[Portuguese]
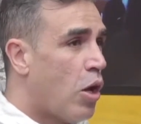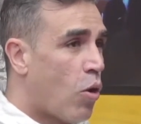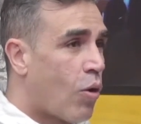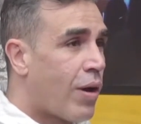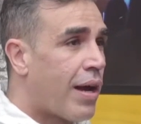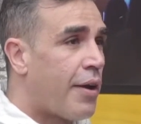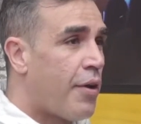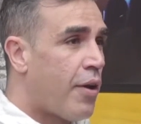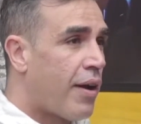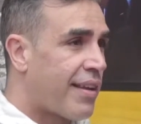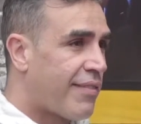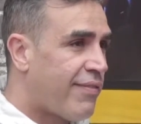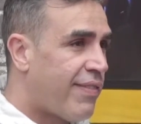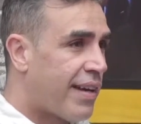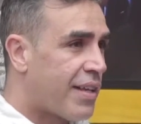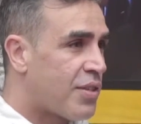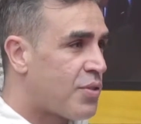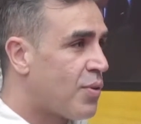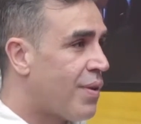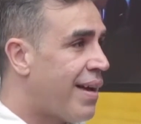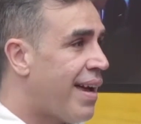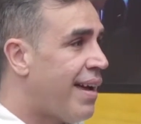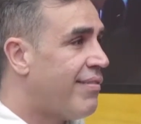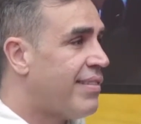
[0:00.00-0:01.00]
é o carioca que fala
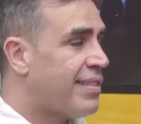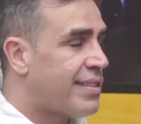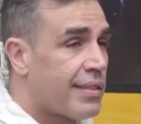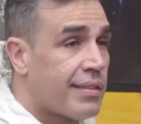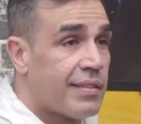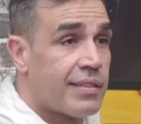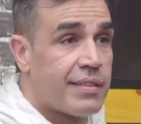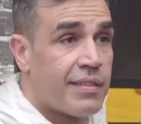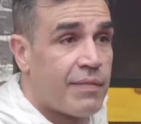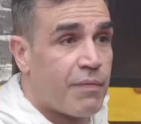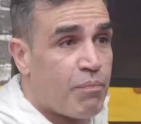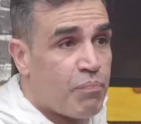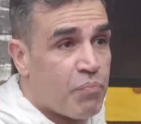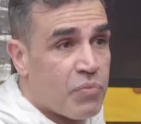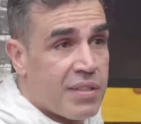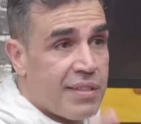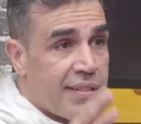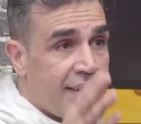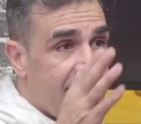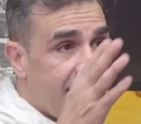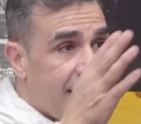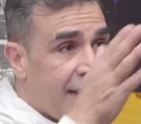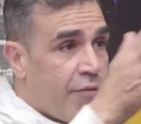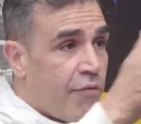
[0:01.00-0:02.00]
suave, assim,
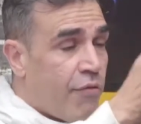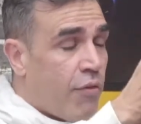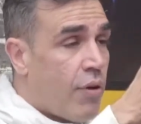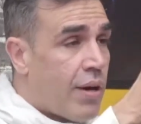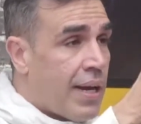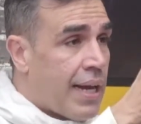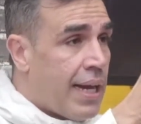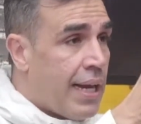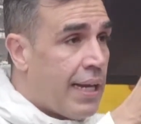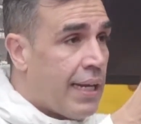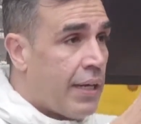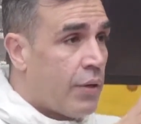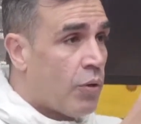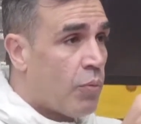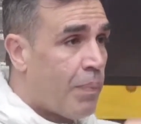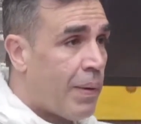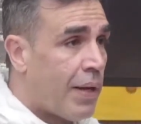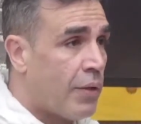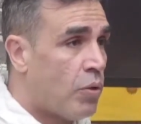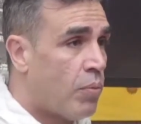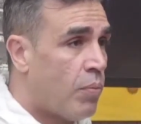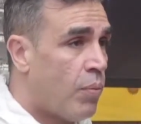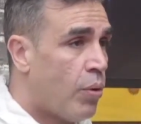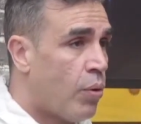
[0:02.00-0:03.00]
você tem que focar ali no
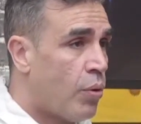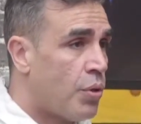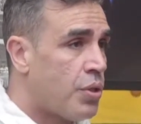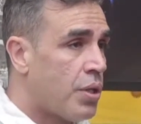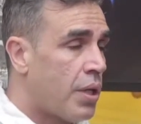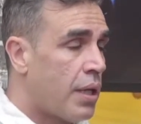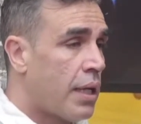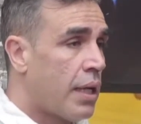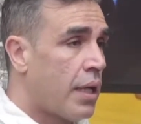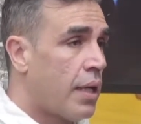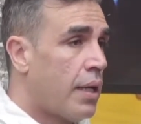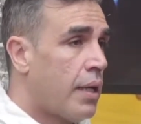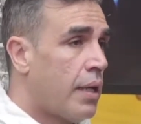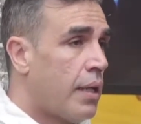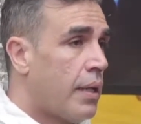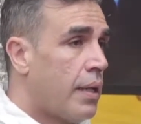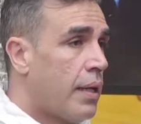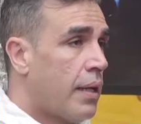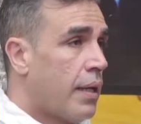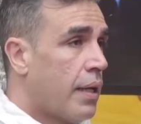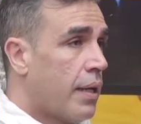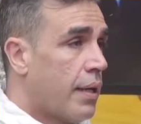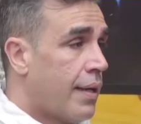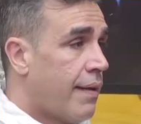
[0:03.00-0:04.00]
pai do Bolt, ali,
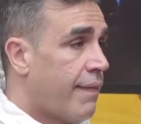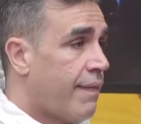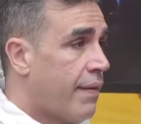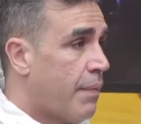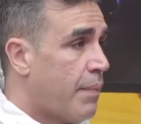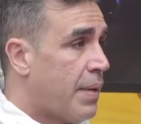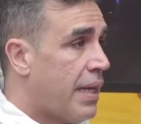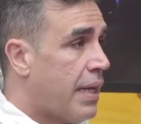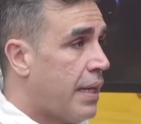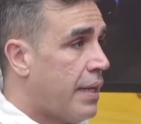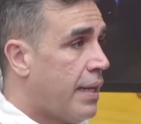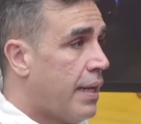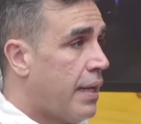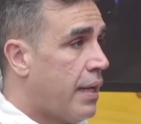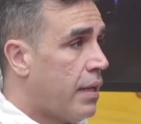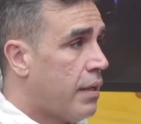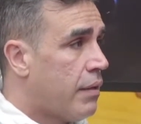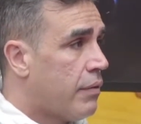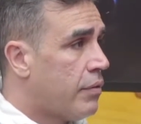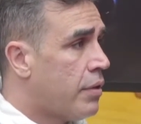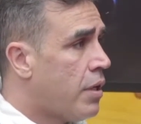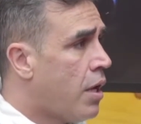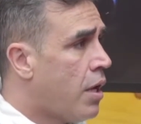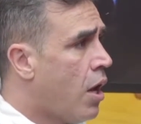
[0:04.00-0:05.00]
na família dele.
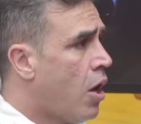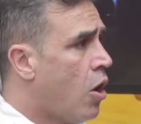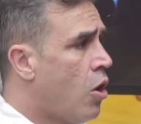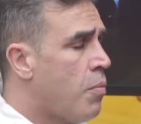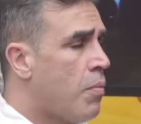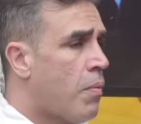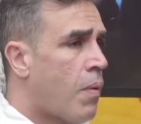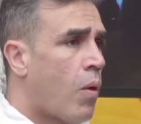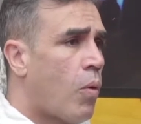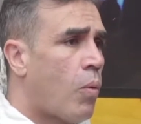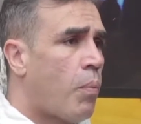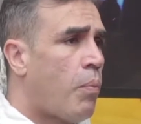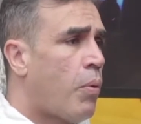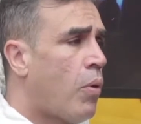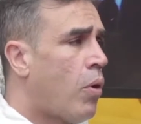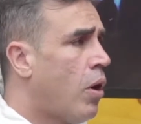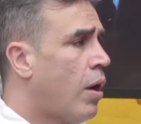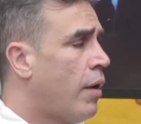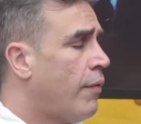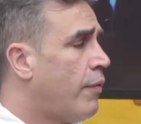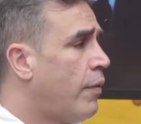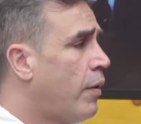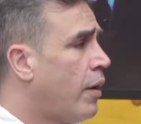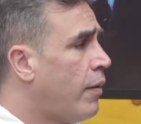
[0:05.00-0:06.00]
Não, irmão, pô,
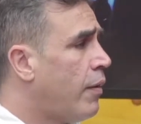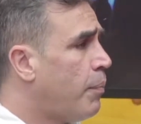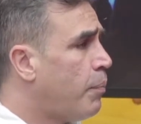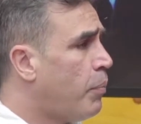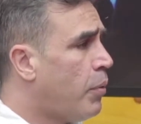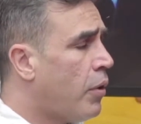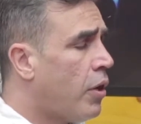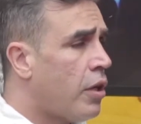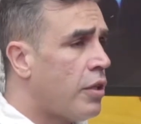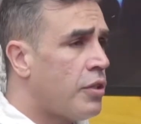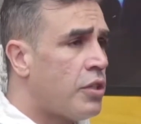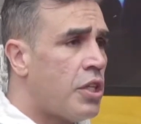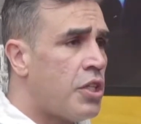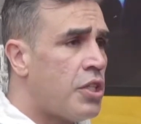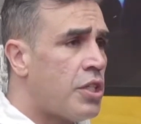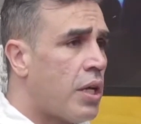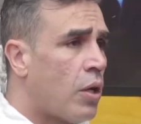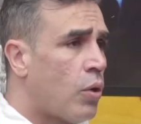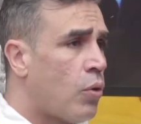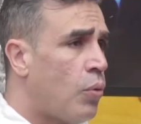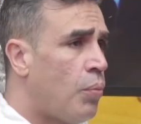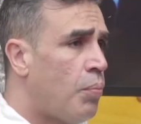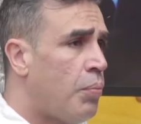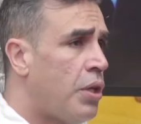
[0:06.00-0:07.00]
pode deixar
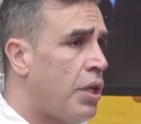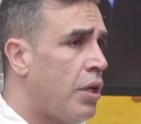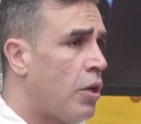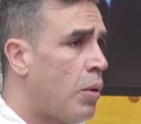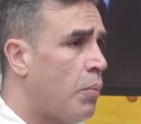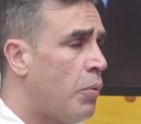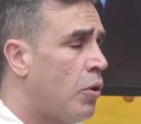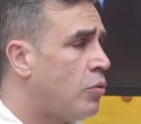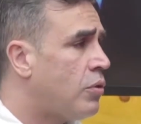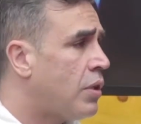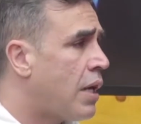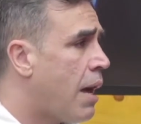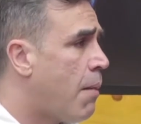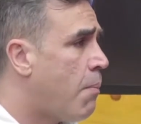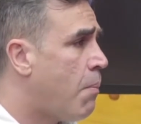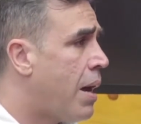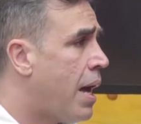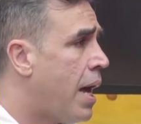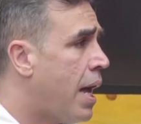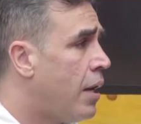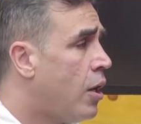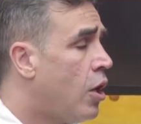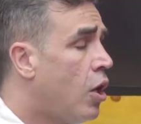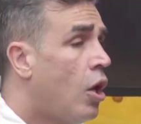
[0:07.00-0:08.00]
comigo, é meu
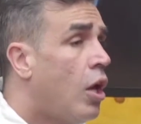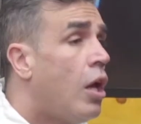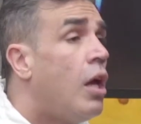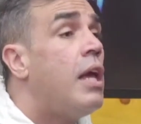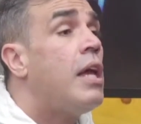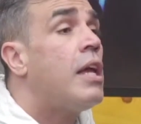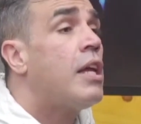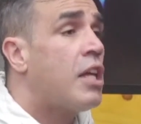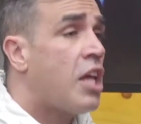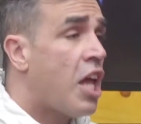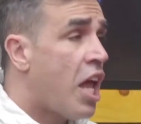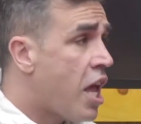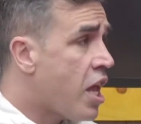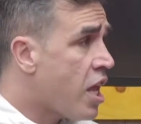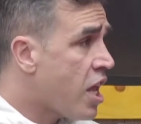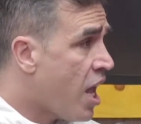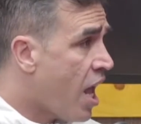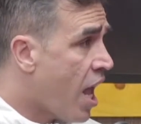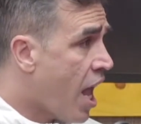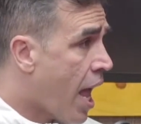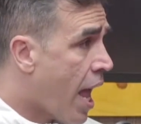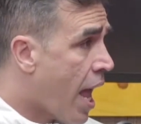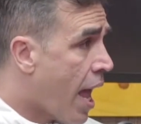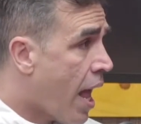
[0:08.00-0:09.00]
trabalho. Quem
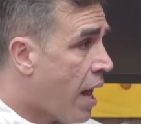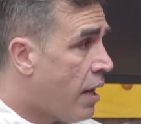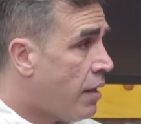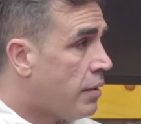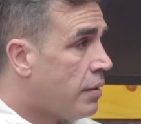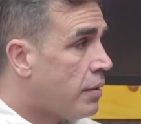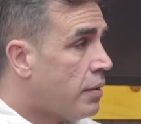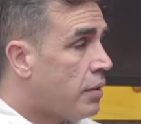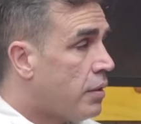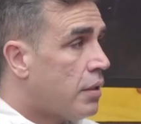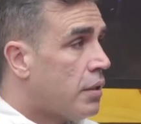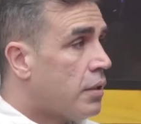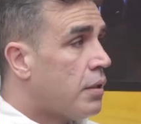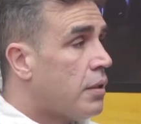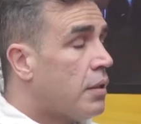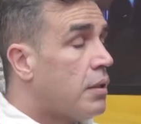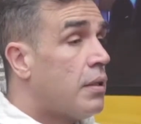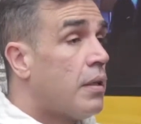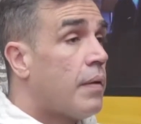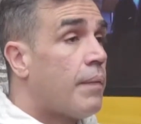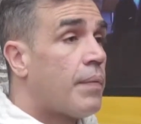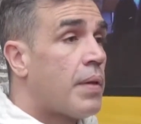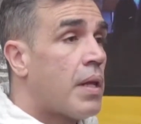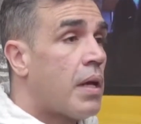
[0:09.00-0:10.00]
que é?
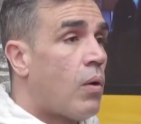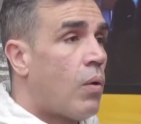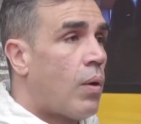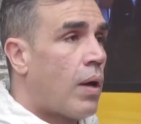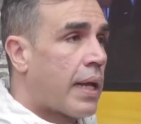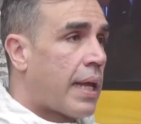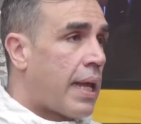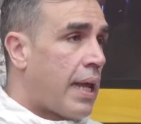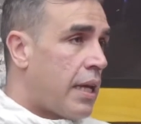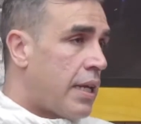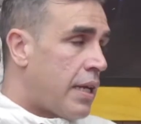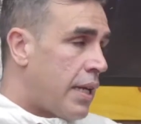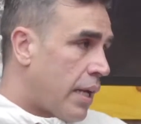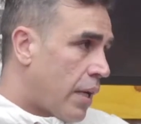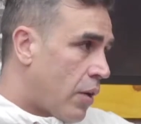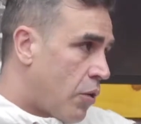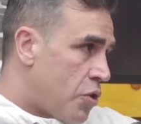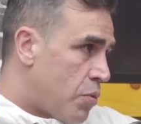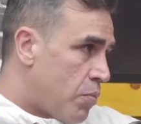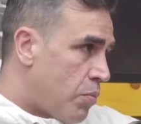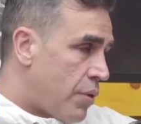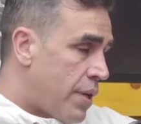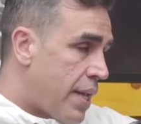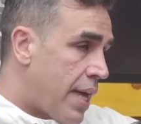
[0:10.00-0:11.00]
Não, aquele negão
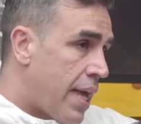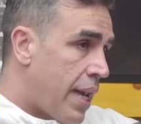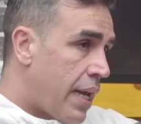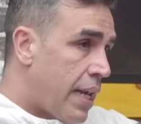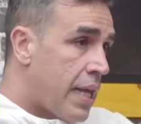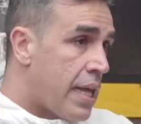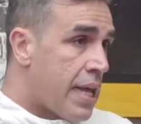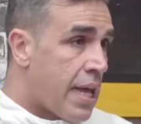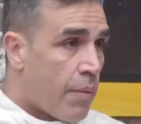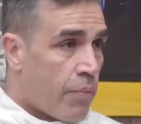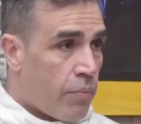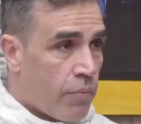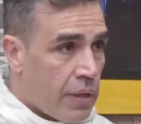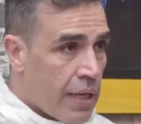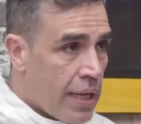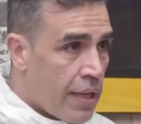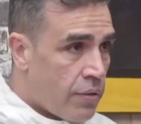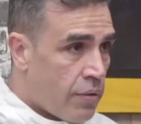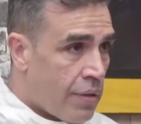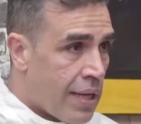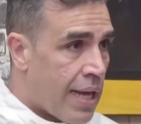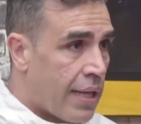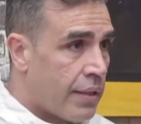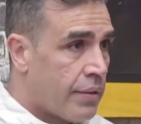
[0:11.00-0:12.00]
de boné ali e a mulher
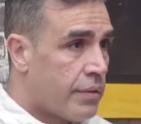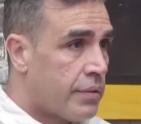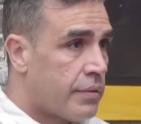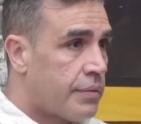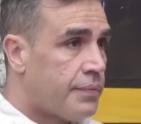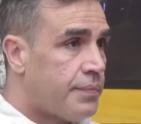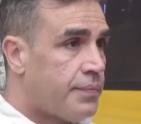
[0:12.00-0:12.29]
do lado.